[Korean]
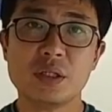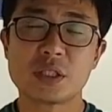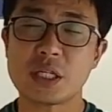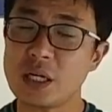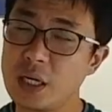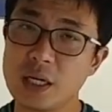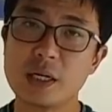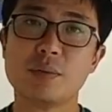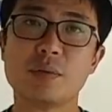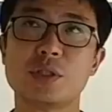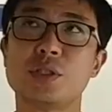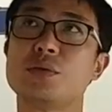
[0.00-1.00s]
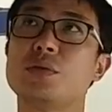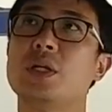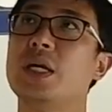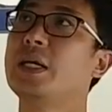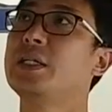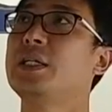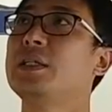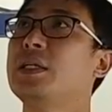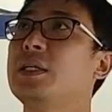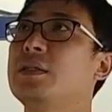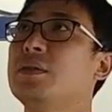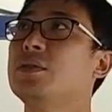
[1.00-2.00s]
잘 알아보고 시공을 해야
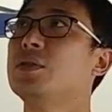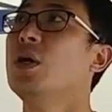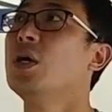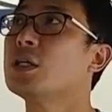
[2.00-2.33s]
된다는 거죠.